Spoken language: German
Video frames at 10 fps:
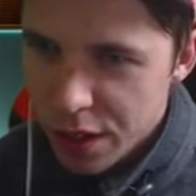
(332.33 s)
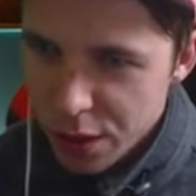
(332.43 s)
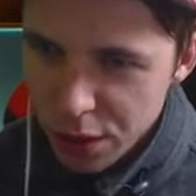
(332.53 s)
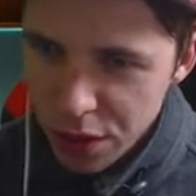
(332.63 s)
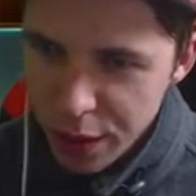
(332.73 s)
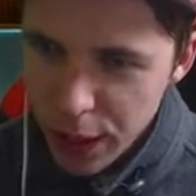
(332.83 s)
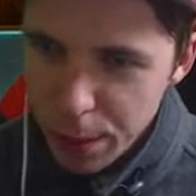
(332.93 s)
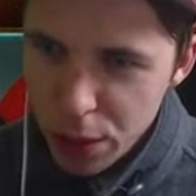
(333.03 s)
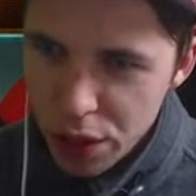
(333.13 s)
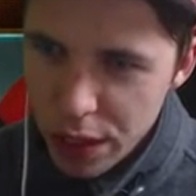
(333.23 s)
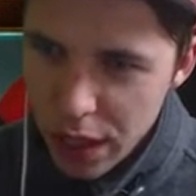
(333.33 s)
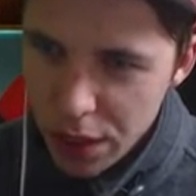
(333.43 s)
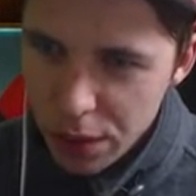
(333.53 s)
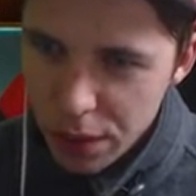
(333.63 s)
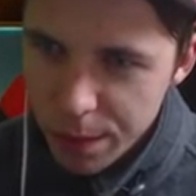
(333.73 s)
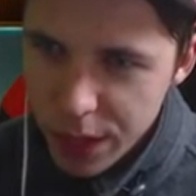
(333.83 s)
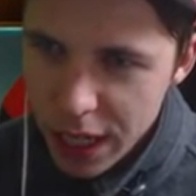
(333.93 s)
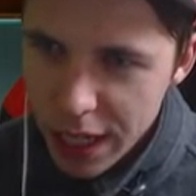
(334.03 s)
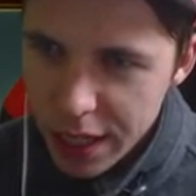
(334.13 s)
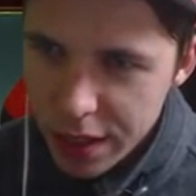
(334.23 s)
Und noch eine epische Tarnung.
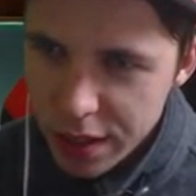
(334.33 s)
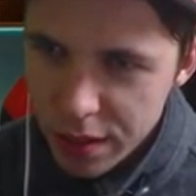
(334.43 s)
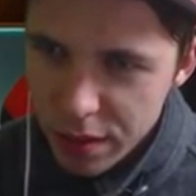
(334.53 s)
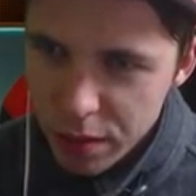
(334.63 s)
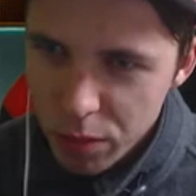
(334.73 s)
Eis.